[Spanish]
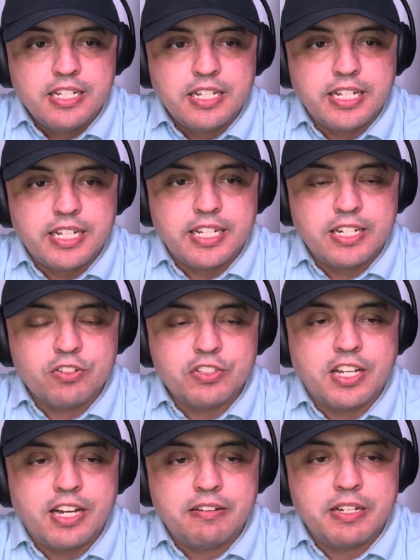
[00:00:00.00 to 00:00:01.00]
eh, nos
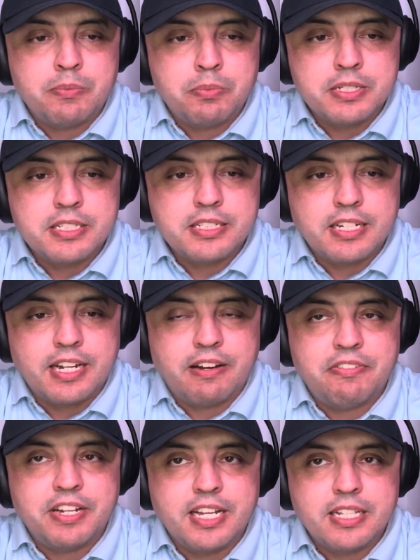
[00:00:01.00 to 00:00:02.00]
deja ver pues la
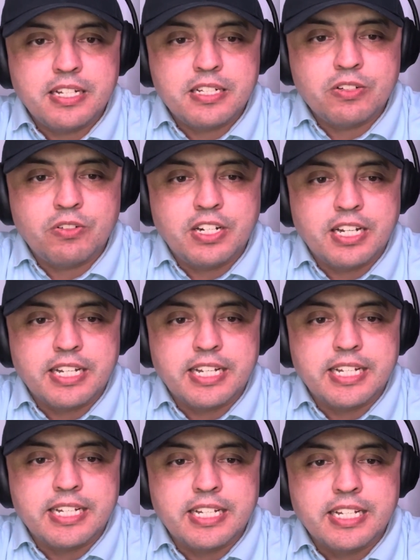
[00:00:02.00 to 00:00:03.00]
frialdad con la
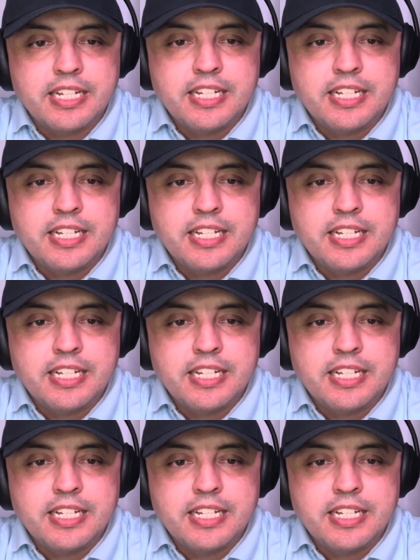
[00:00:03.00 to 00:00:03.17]
que